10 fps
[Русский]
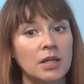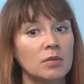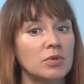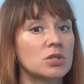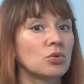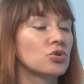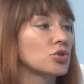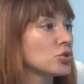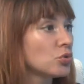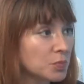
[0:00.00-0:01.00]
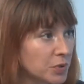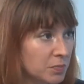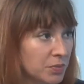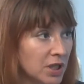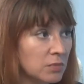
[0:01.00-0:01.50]
Надо было срочно что-то
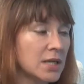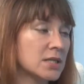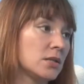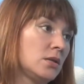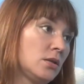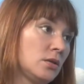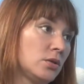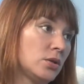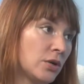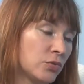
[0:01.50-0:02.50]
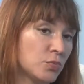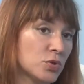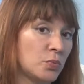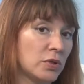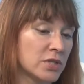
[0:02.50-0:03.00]
предпринимать, и я вот
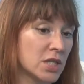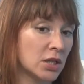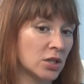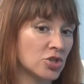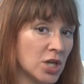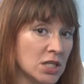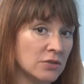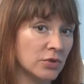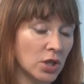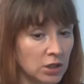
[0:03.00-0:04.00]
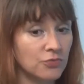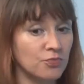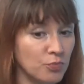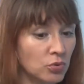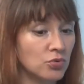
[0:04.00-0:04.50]
поступила в эстрадно-джазовый и как-то
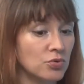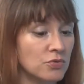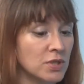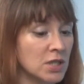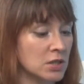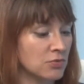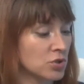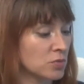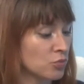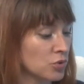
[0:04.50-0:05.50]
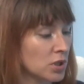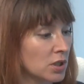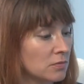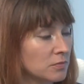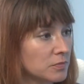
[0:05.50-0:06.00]
полностью связалась уже с музыкой.